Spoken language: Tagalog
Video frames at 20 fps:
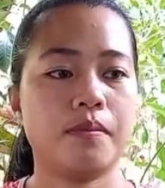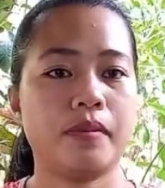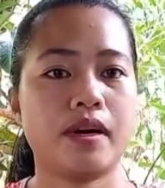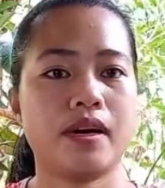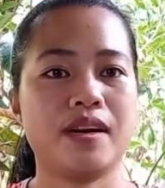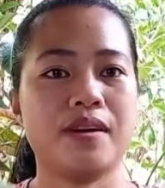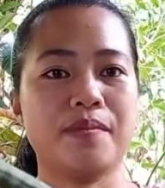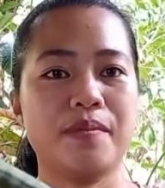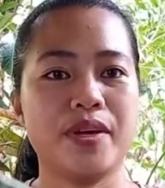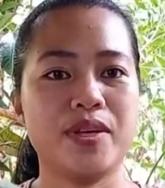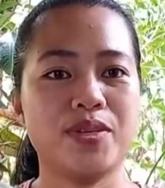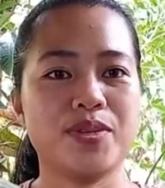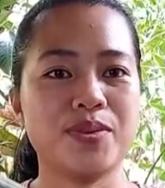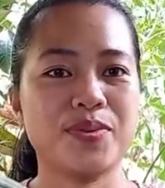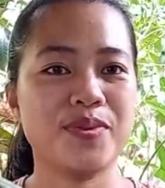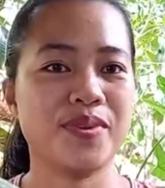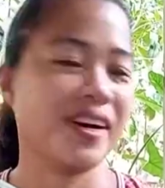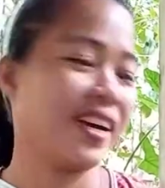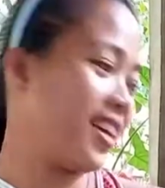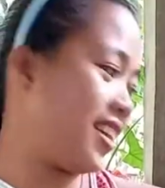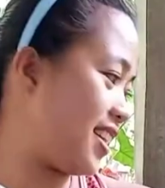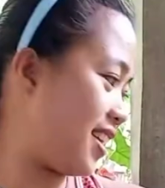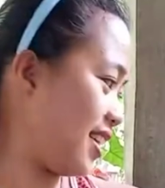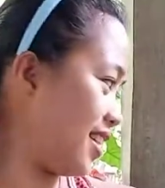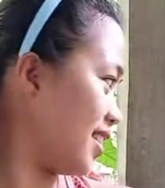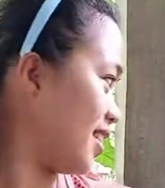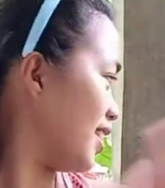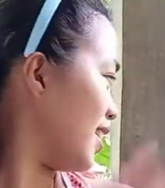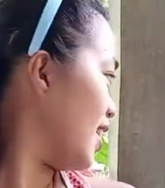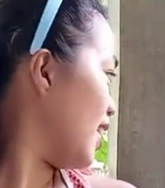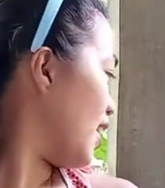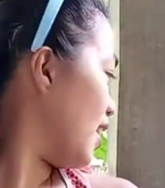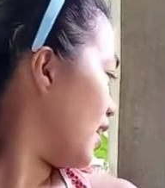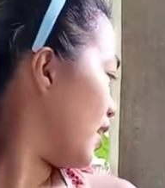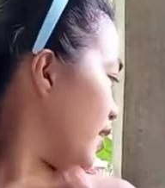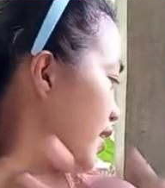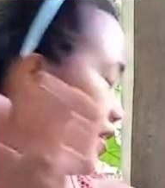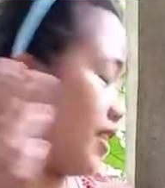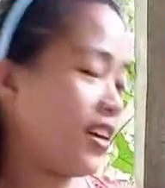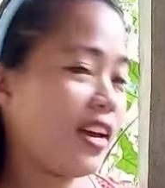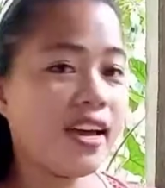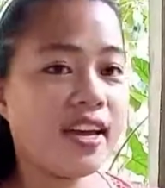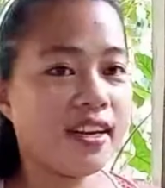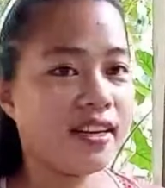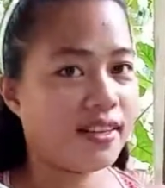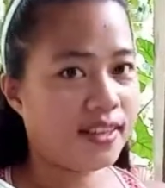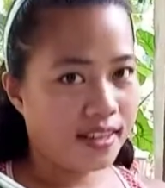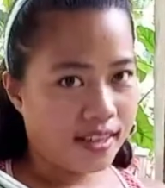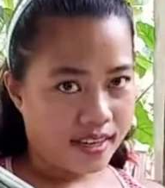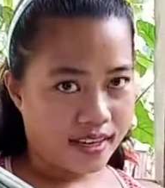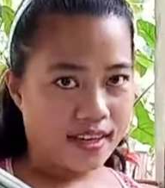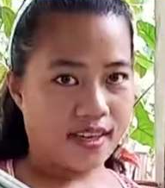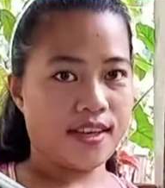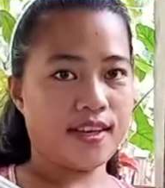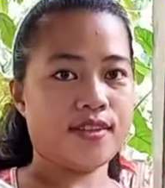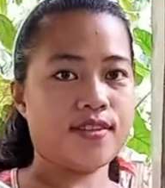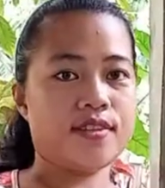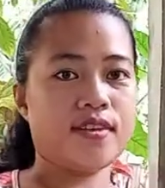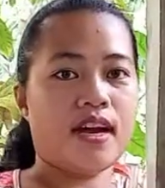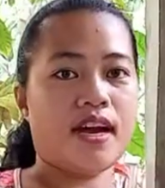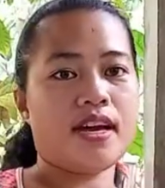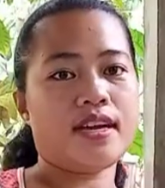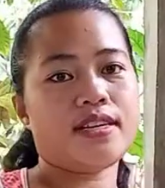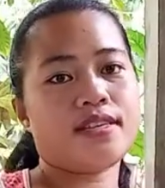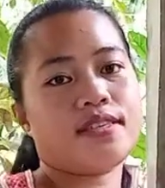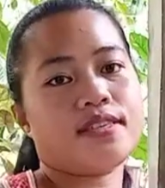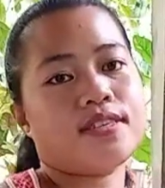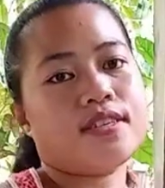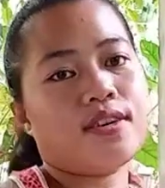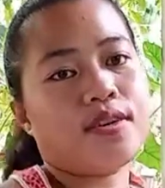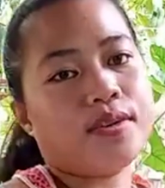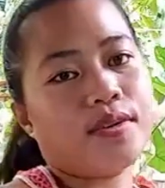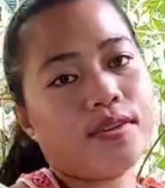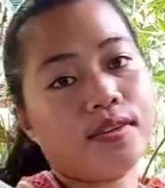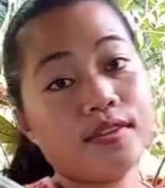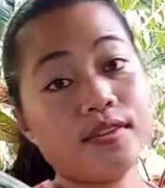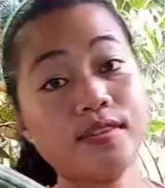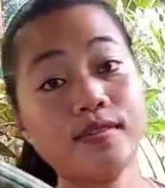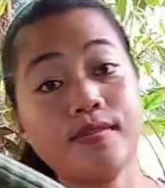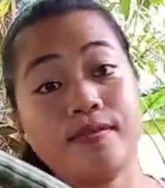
Parang may sungay na. Then, ito guys yung